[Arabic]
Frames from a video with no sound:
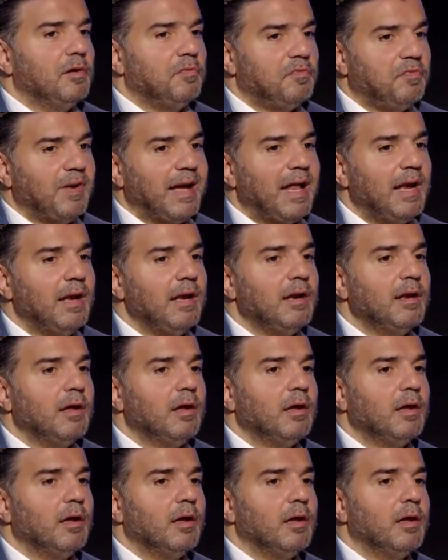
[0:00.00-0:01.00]
فل
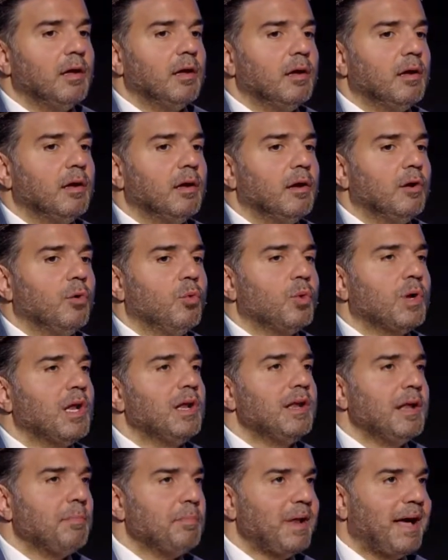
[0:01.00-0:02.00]

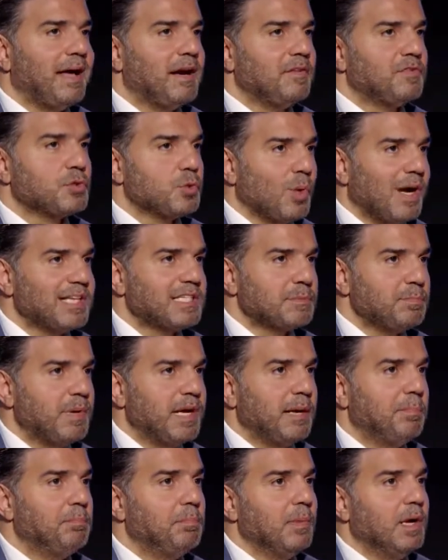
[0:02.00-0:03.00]
وكلنا بنعرف شو
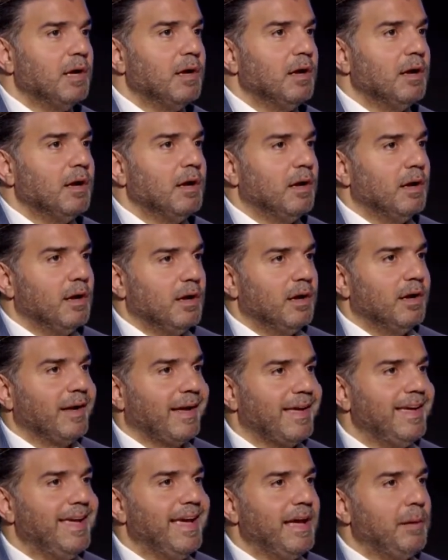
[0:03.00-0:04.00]
أسباب
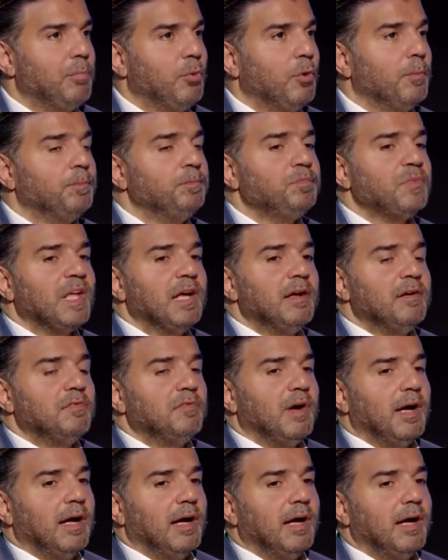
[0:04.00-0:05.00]
غيابه
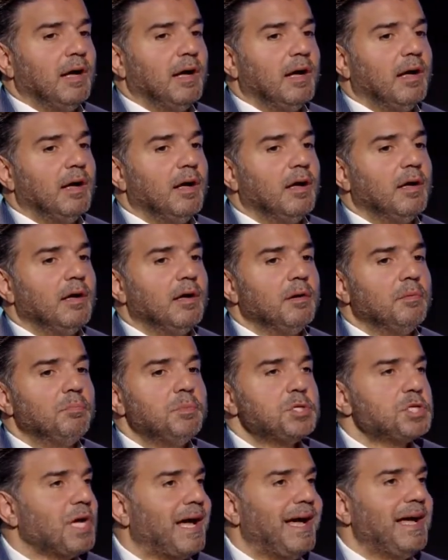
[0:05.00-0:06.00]

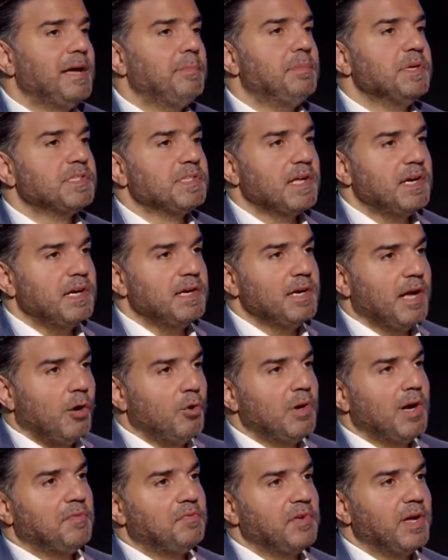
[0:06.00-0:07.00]
فمش عيب إذا نحن
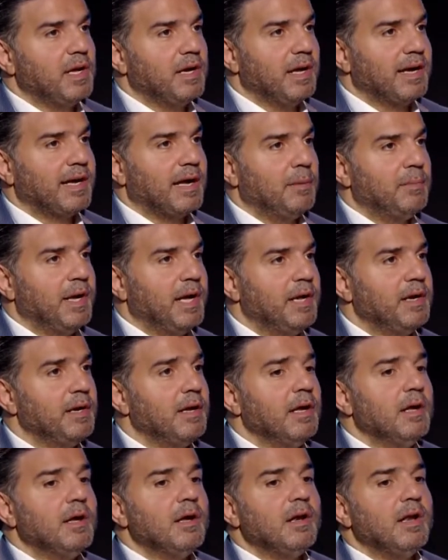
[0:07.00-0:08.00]
حلفائنا كمان
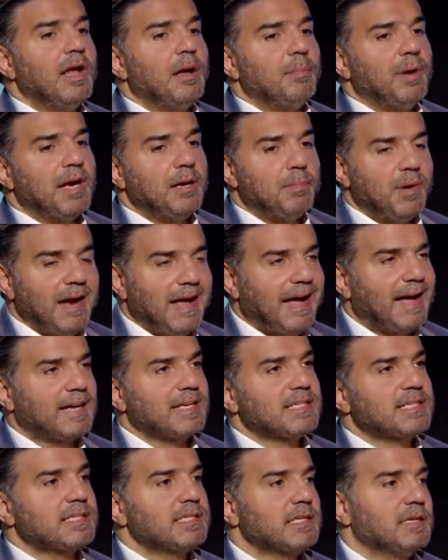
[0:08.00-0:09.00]
لا بل
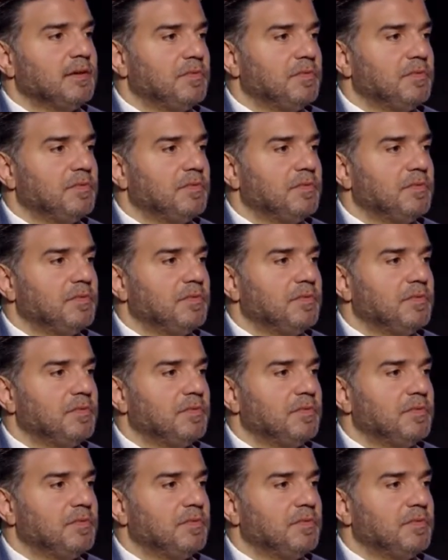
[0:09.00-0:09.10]
بالعكس